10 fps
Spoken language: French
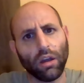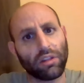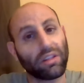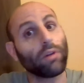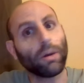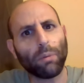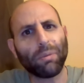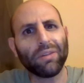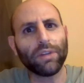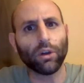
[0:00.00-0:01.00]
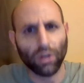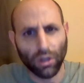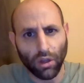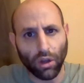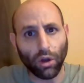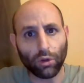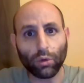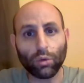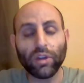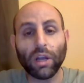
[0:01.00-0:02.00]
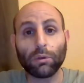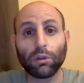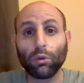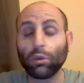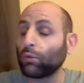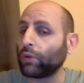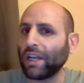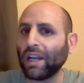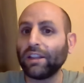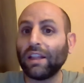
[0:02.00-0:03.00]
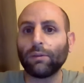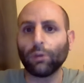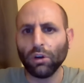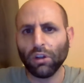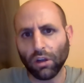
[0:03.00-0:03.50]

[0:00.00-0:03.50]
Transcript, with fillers: c'était vraiment pas évident de trouver la bonne solution. Fallait aller de l'avant.